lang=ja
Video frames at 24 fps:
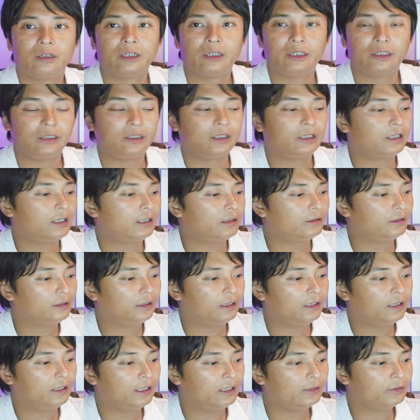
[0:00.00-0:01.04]
はい。
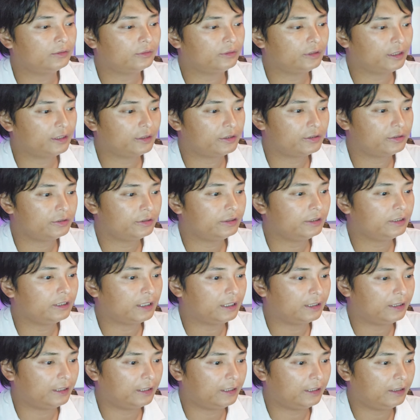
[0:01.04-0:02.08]
えー、あとね、水
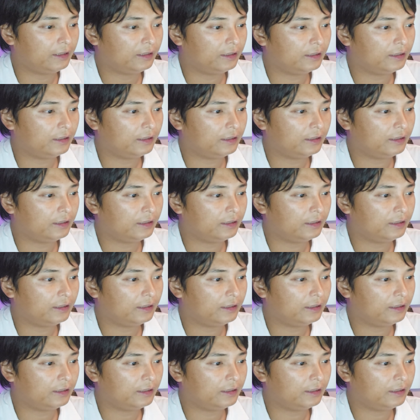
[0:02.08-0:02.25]
がね、